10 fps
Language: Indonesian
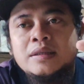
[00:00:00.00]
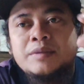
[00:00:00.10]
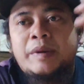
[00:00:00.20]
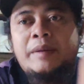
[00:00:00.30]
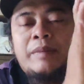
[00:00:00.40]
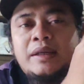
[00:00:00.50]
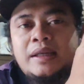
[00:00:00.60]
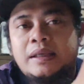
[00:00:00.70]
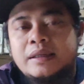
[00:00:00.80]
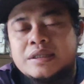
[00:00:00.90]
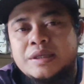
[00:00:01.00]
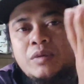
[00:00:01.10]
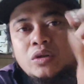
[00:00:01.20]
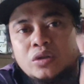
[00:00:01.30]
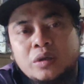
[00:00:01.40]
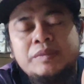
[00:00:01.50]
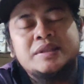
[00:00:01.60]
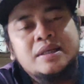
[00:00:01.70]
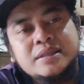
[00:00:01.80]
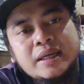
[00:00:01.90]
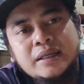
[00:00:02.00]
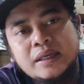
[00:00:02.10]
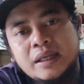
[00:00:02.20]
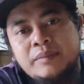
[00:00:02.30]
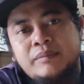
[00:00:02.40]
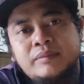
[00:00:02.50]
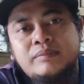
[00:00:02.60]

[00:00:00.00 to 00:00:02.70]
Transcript: spare part dari Rizky Motor bisa saya kirim